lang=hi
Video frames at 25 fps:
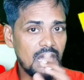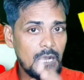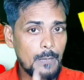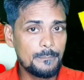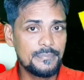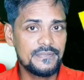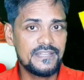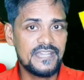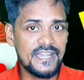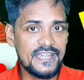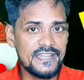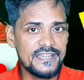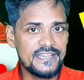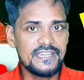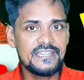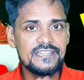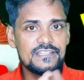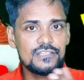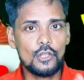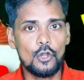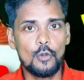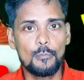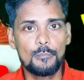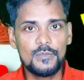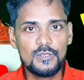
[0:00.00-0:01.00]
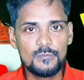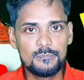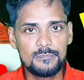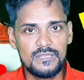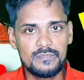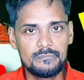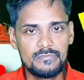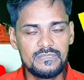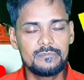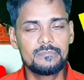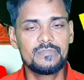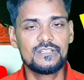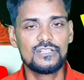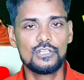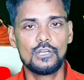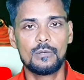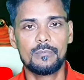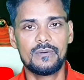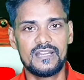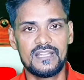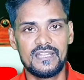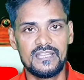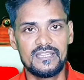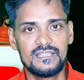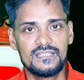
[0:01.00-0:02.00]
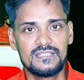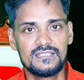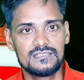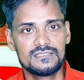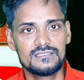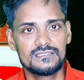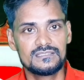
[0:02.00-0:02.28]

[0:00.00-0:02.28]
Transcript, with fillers: आप ट्रेंडिंग टॉपिक पे भी वीडियो बनाए